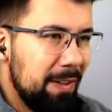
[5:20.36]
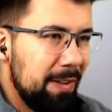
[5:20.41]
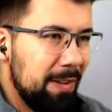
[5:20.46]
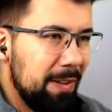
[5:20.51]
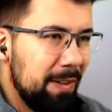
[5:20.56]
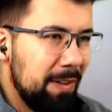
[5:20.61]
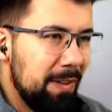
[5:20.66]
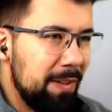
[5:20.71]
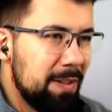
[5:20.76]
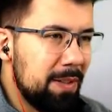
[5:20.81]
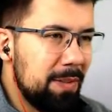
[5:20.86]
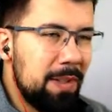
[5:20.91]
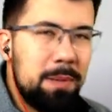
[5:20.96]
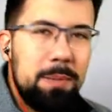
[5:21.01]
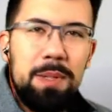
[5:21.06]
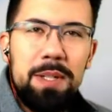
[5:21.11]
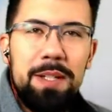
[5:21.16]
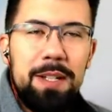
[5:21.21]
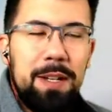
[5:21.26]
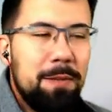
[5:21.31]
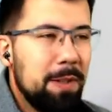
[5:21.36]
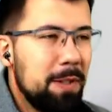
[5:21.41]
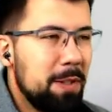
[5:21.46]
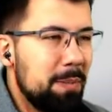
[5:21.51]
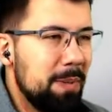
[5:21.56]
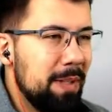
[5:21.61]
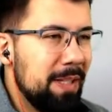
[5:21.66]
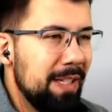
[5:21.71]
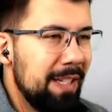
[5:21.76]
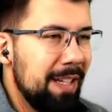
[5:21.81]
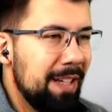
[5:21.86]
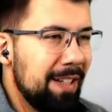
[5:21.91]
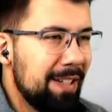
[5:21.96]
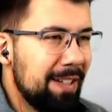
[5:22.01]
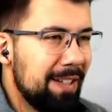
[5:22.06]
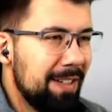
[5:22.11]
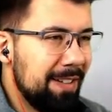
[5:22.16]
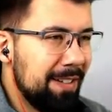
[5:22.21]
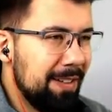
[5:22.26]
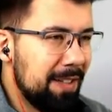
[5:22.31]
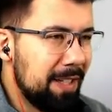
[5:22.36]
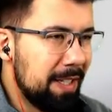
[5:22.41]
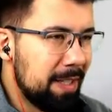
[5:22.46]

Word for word: Und sowas muss ich einfach spielen, ja. Euch hat es